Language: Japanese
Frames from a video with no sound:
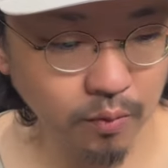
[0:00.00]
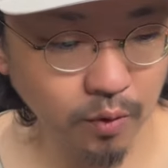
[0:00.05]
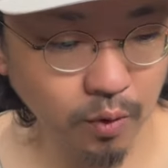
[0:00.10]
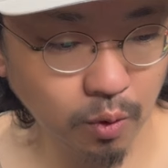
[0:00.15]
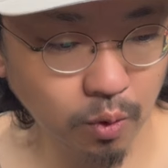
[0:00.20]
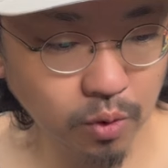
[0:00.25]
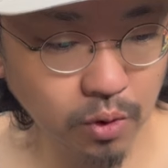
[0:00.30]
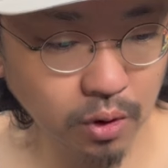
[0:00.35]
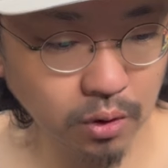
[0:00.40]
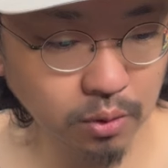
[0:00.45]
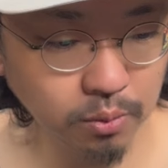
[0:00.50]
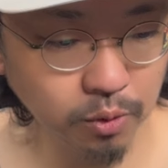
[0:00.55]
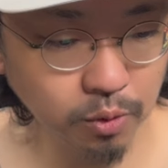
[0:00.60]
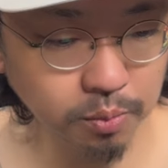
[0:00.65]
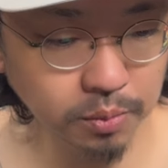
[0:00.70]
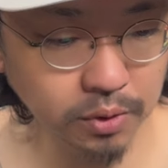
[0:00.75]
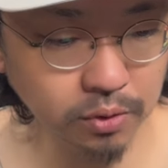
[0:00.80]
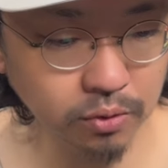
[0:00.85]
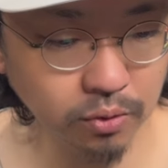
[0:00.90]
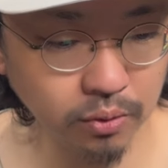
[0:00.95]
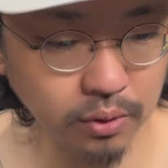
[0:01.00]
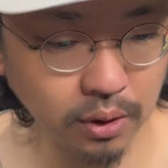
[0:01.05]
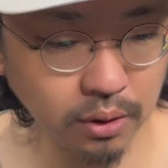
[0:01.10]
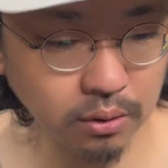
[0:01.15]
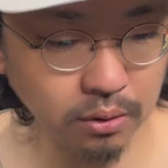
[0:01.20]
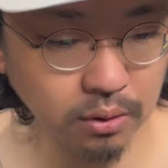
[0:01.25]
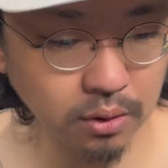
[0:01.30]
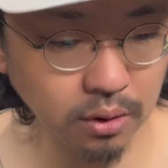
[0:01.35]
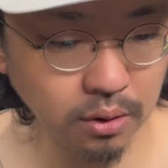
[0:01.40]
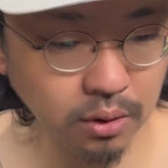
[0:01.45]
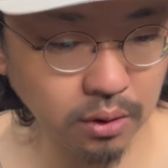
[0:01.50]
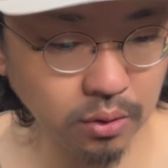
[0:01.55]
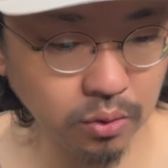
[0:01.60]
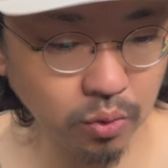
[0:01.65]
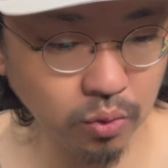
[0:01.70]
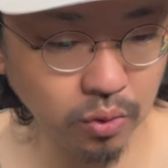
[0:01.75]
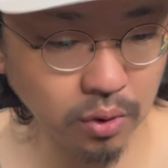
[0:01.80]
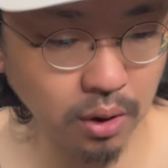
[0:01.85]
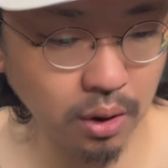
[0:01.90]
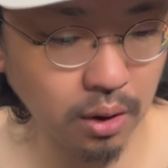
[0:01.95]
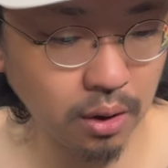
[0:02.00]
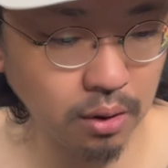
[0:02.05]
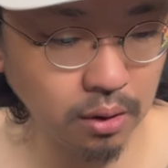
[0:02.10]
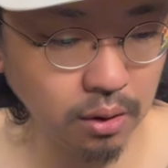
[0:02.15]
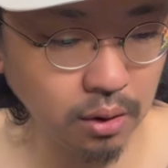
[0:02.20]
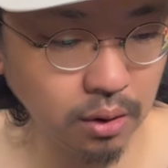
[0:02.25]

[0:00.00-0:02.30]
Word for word: で他にも味噌だったりとか、